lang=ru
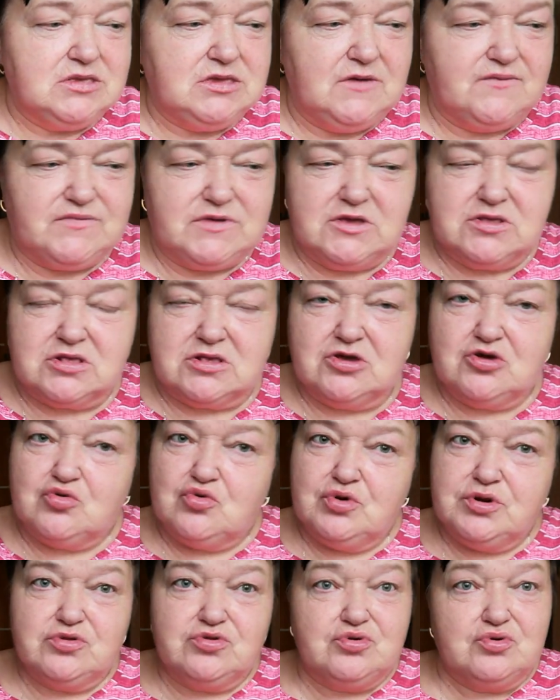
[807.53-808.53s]
Девки,
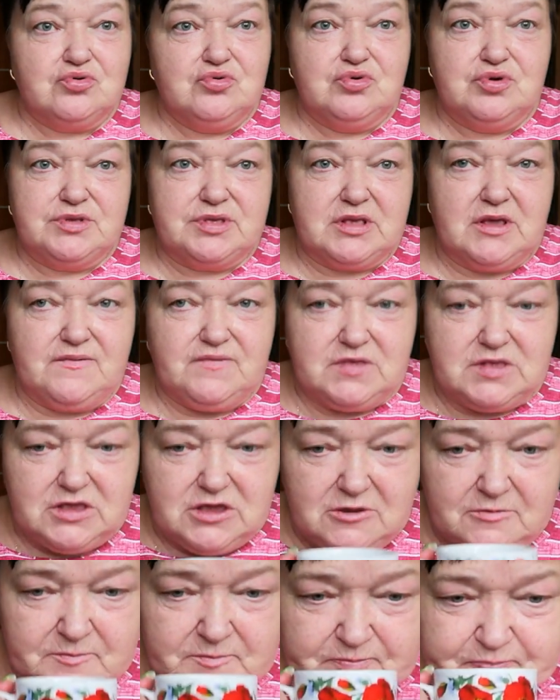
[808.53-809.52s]
цикорий другой
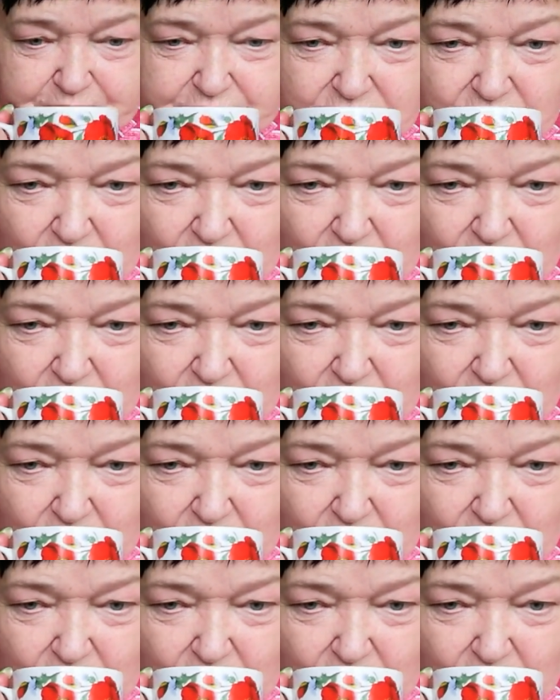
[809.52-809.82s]
совсем.